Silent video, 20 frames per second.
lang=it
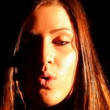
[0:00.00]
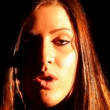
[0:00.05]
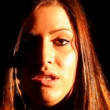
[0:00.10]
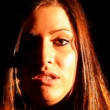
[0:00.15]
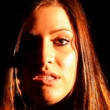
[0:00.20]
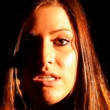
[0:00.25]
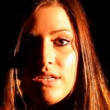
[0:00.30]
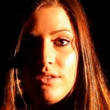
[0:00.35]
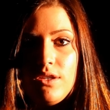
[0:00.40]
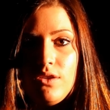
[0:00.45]

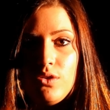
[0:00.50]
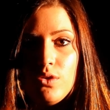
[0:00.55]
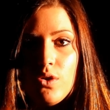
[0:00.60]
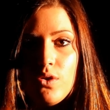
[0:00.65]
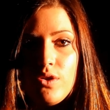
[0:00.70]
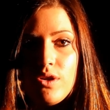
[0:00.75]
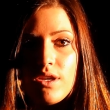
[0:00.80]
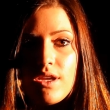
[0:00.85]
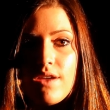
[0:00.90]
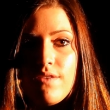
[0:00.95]
quel
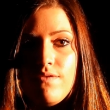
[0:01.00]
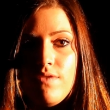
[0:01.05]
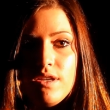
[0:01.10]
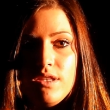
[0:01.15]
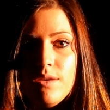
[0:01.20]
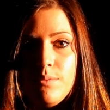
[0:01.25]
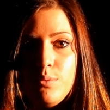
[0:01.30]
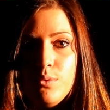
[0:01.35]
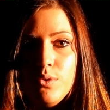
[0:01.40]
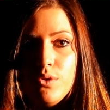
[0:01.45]
traditor che
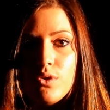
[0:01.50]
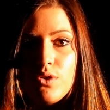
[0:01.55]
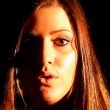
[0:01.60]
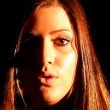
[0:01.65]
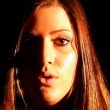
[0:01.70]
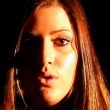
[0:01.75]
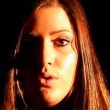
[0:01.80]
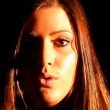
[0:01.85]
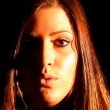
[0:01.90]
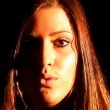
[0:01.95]
vede pur
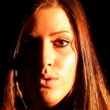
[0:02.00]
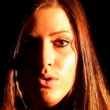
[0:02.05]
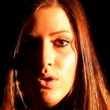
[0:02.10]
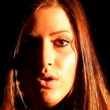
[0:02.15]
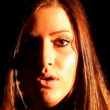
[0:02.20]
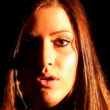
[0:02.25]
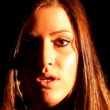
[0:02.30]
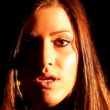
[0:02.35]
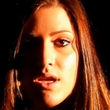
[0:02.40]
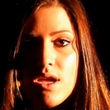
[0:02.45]
con
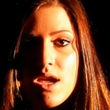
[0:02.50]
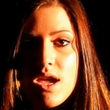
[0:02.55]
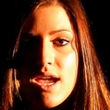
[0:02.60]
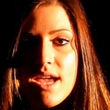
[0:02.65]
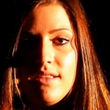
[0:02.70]
l'uno